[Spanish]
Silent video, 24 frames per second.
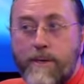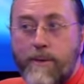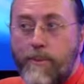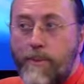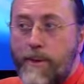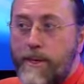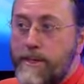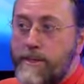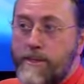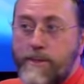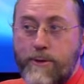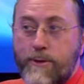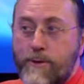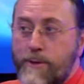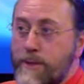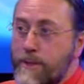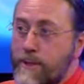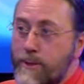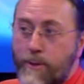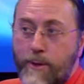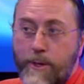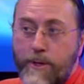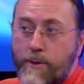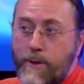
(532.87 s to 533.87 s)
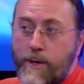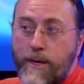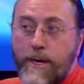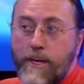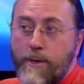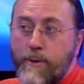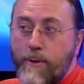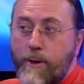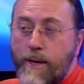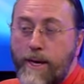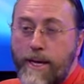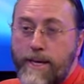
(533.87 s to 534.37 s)
Pues no destruyendo la
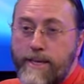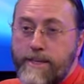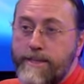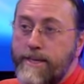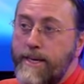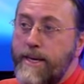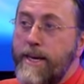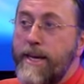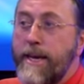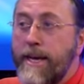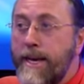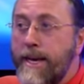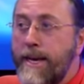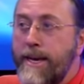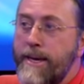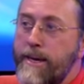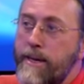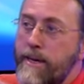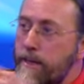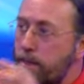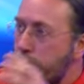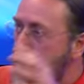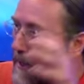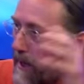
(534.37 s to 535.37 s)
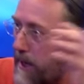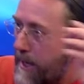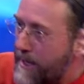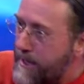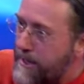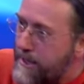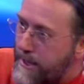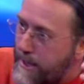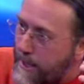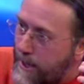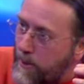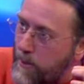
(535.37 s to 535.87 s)
naturaleza y,
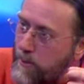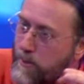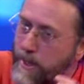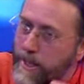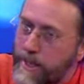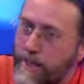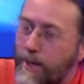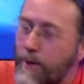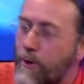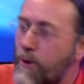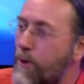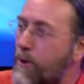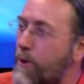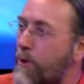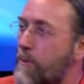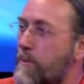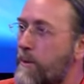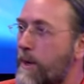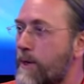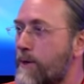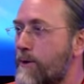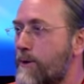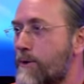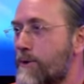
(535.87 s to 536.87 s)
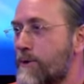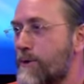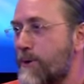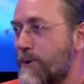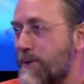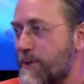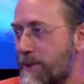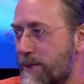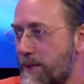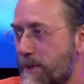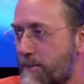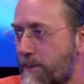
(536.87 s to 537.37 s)
entre comillas, no comiéndonos
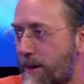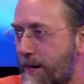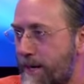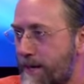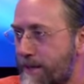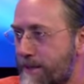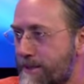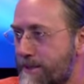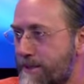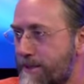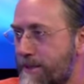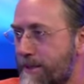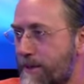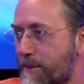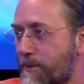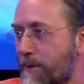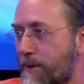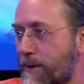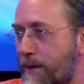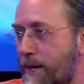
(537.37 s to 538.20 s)
los animales. ¿Por